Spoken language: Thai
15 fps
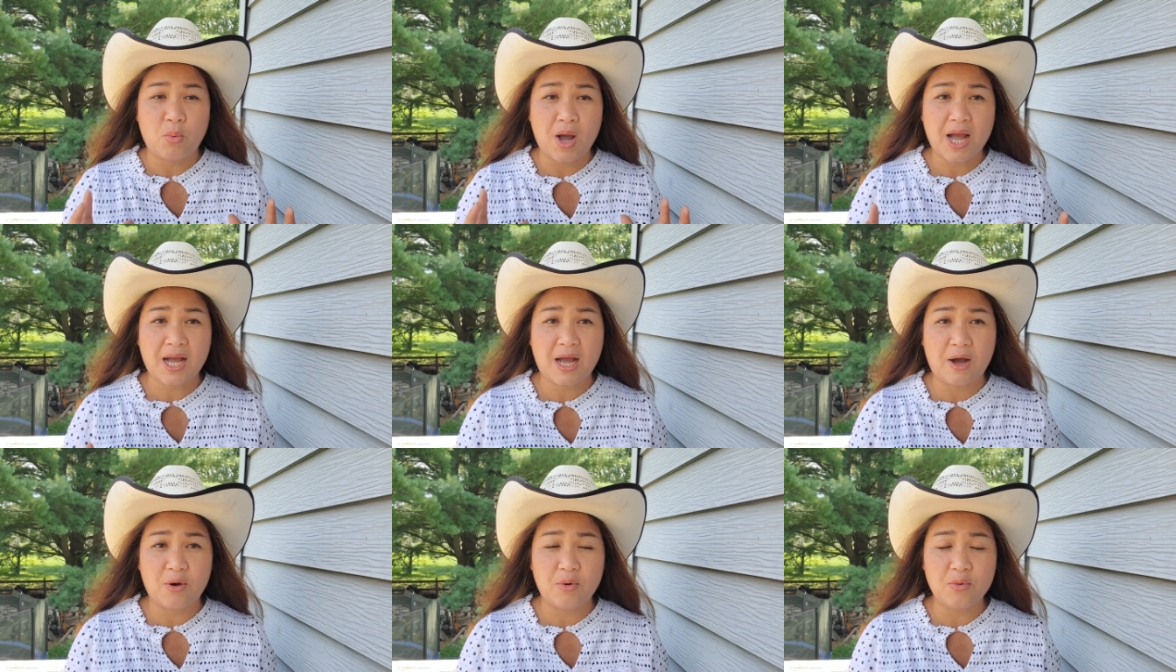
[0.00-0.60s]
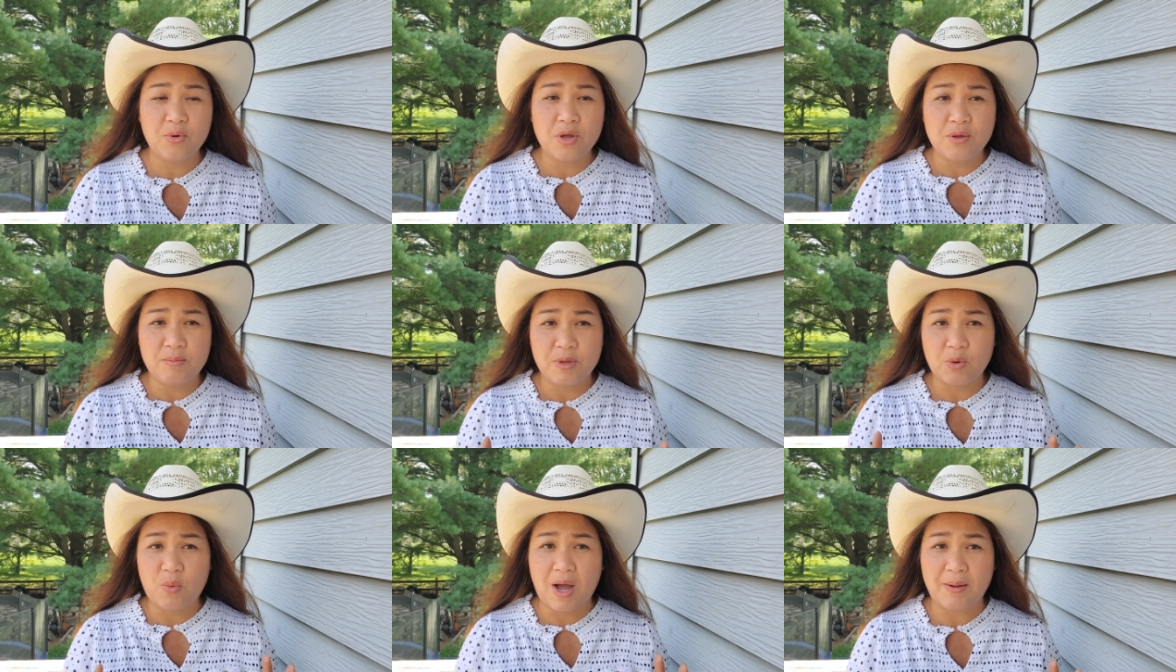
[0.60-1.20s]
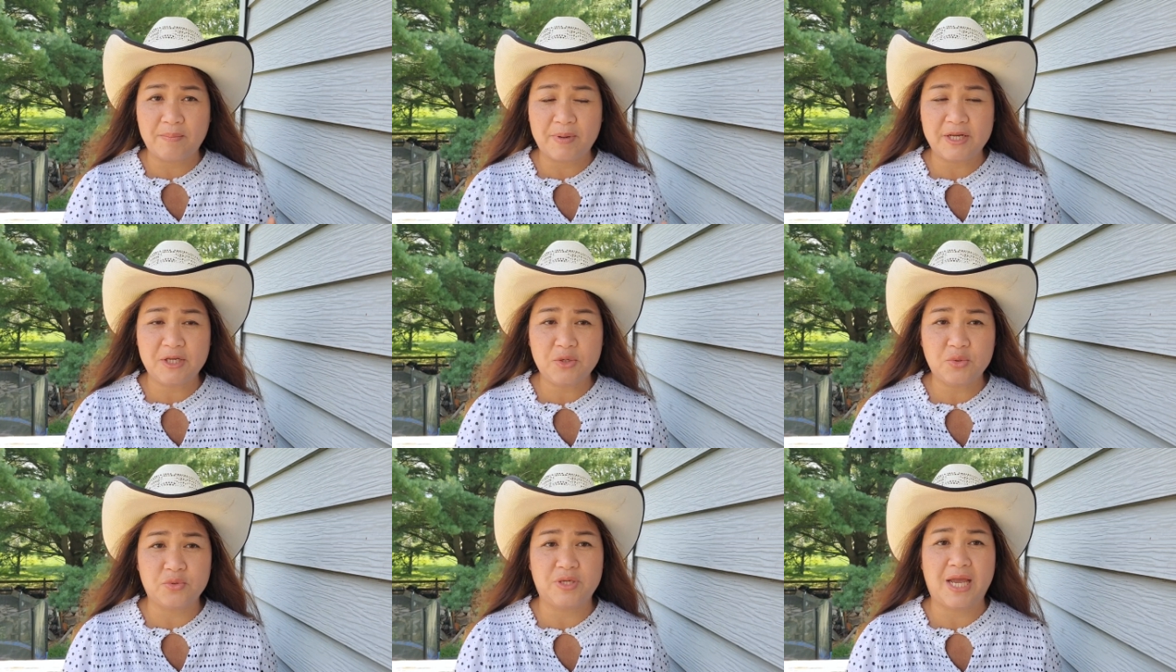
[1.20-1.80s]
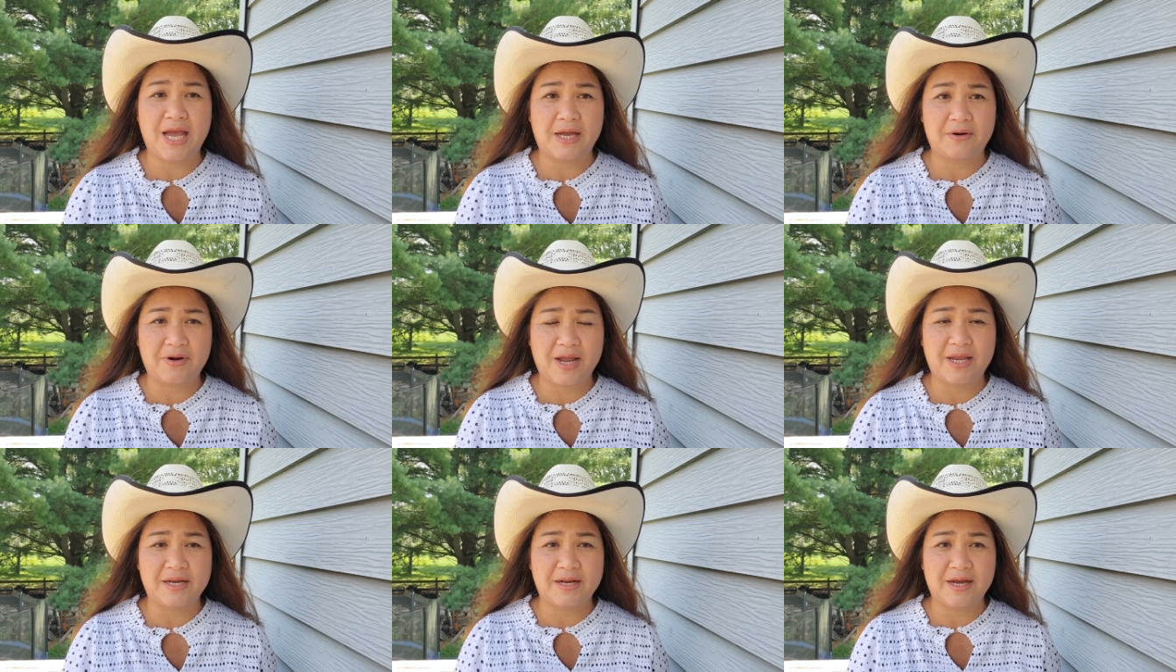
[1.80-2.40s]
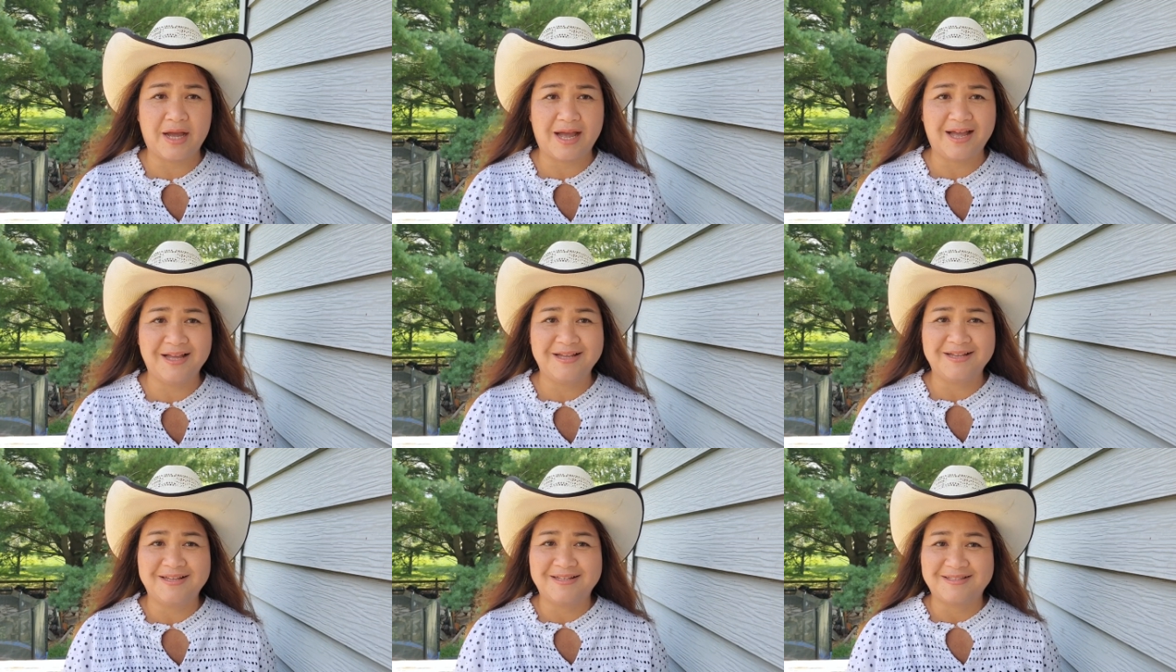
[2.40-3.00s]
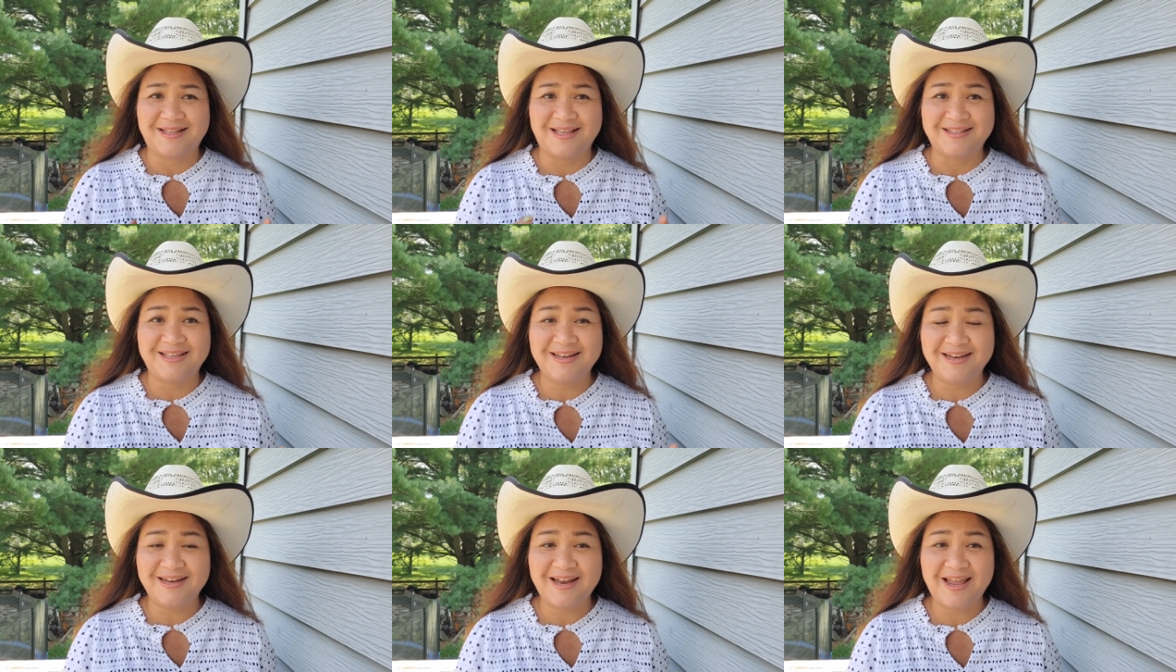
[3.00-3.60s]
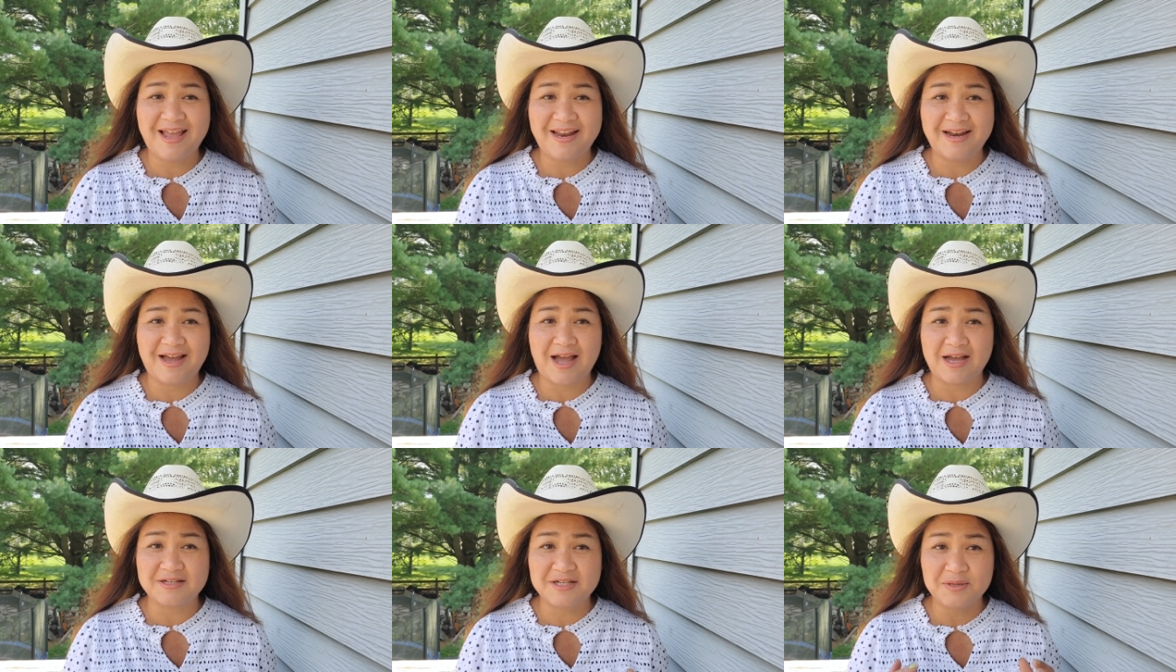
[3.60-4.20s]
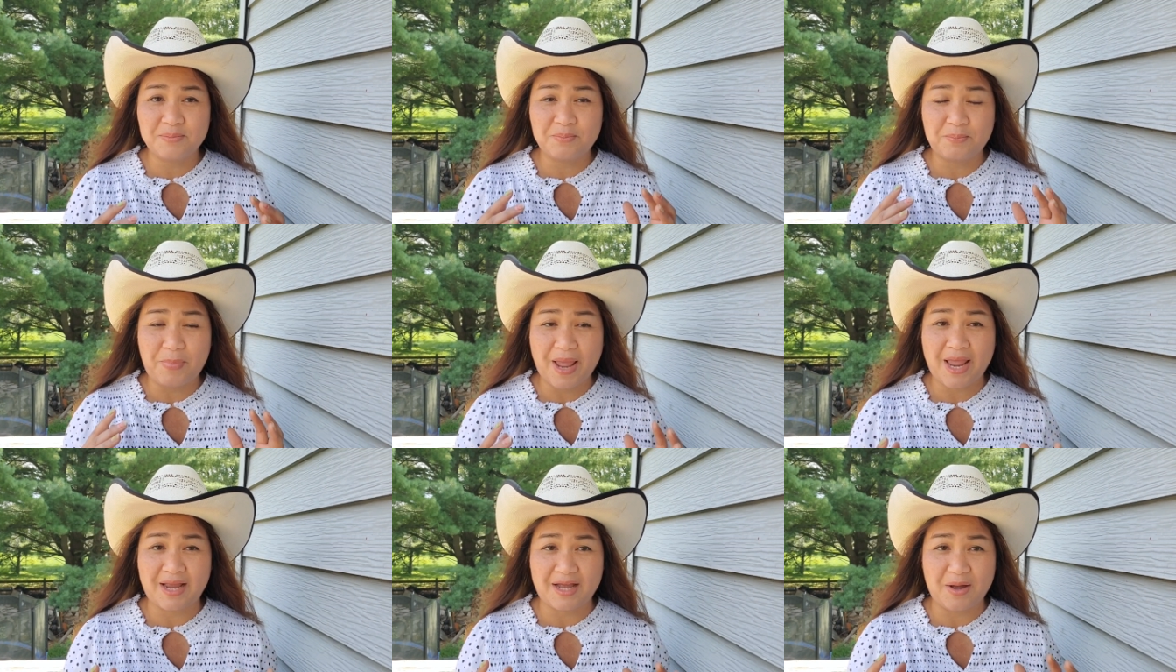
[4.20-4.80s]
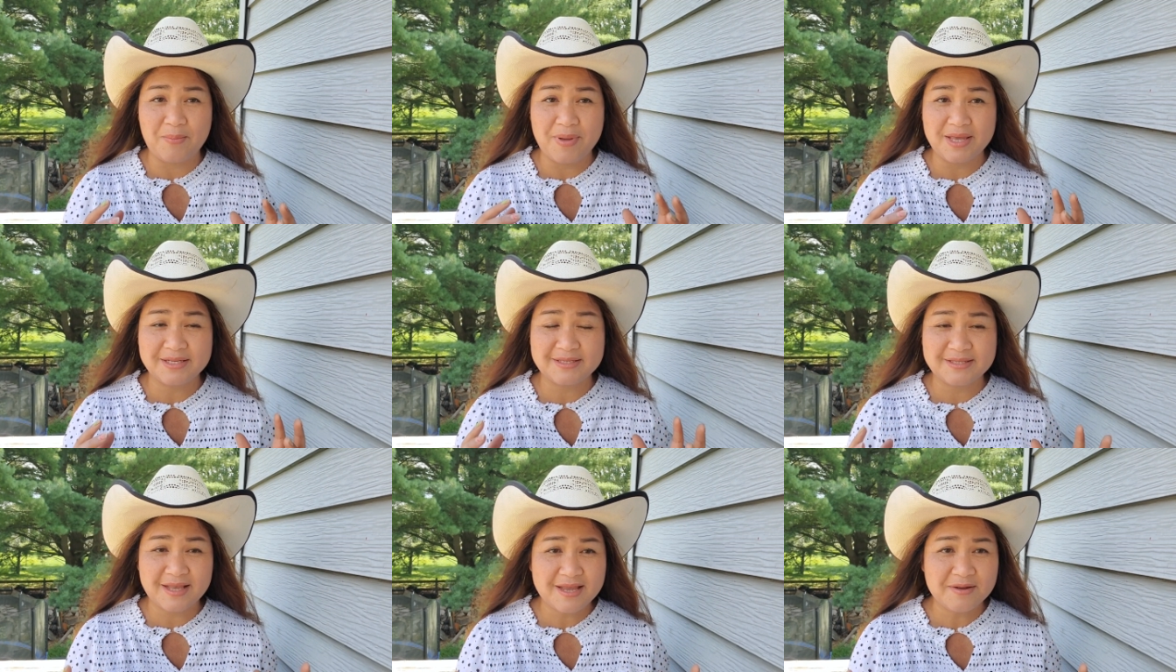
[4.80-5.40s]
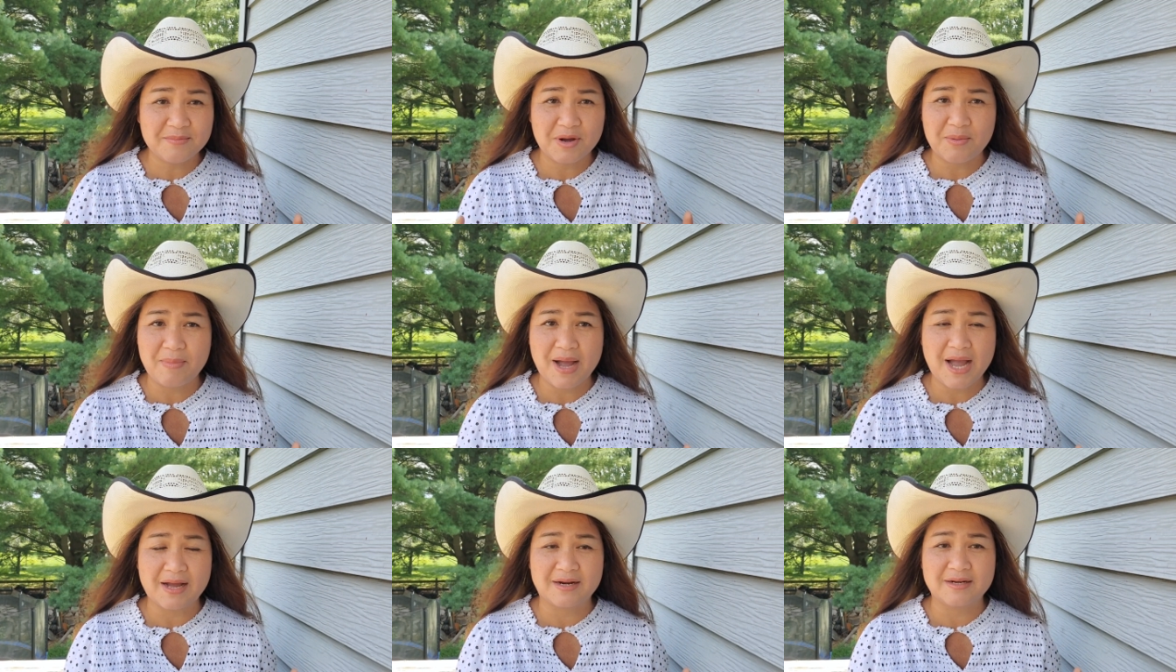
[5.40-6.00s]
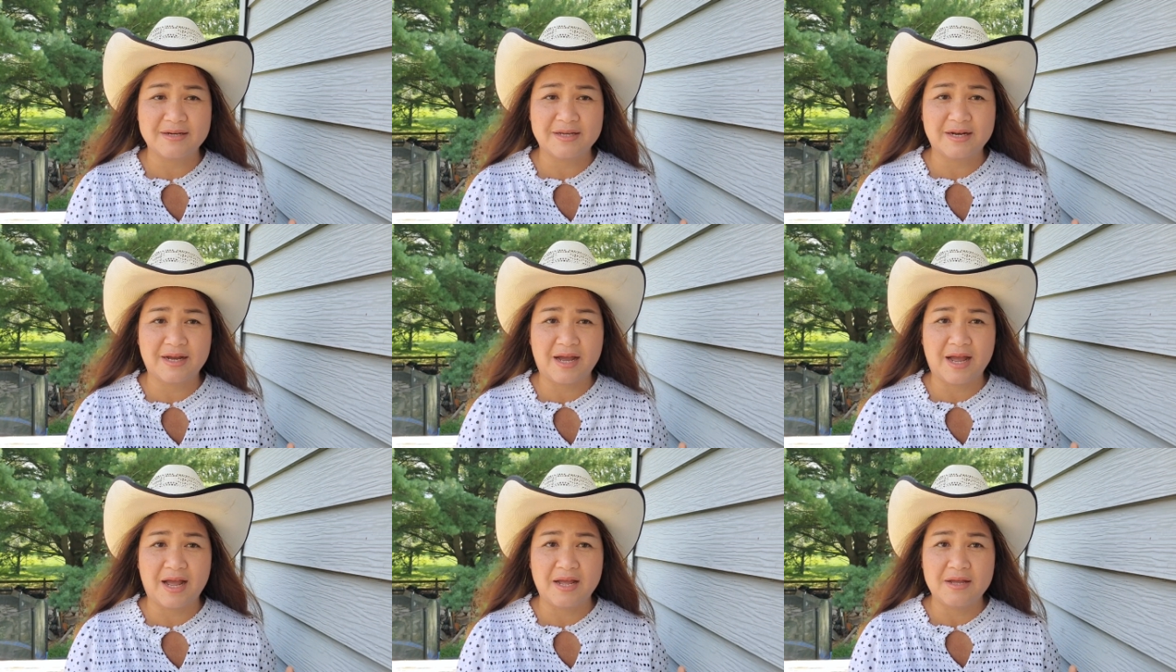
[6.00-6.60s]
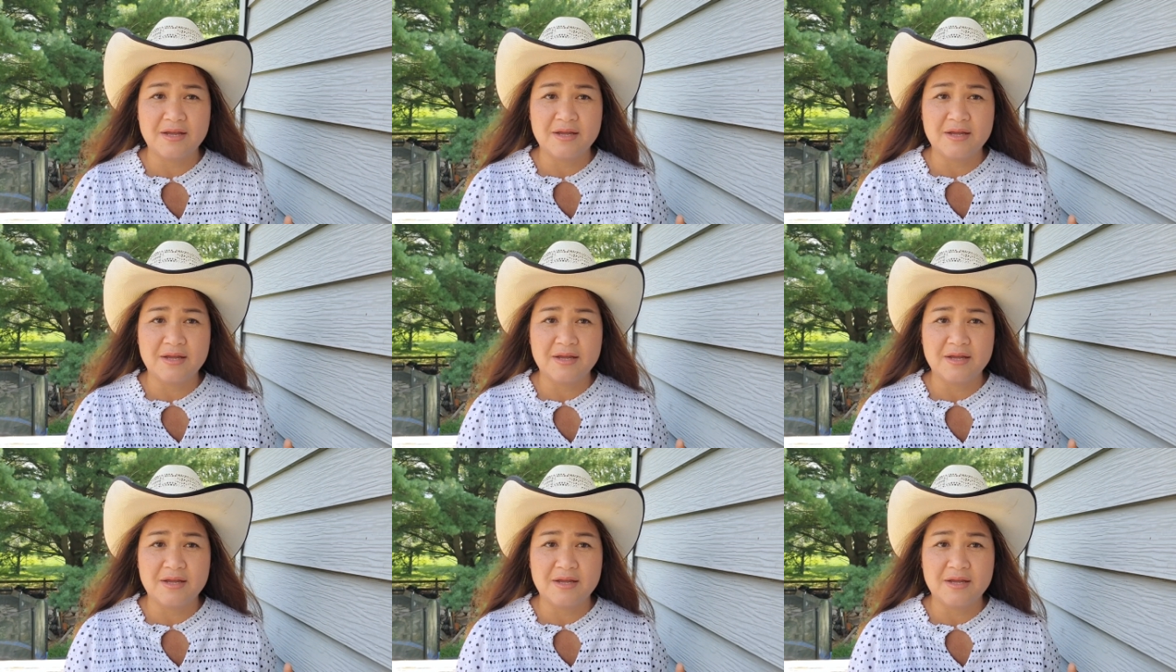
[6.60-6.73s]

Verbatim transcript: ว่าเขามีความเป็นอยู่อย่างไรนะคะ แต่ที่แน่ๆนะคะคือแปลก Amazing มากๆเลยนะคะ